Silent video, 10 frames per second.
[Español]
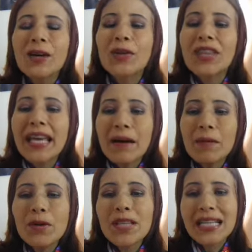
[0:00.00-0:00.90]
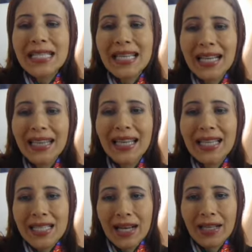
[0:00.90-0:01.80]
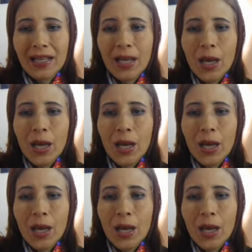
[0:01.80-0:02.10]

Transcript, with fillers: los Diablos Danzantes de Yare,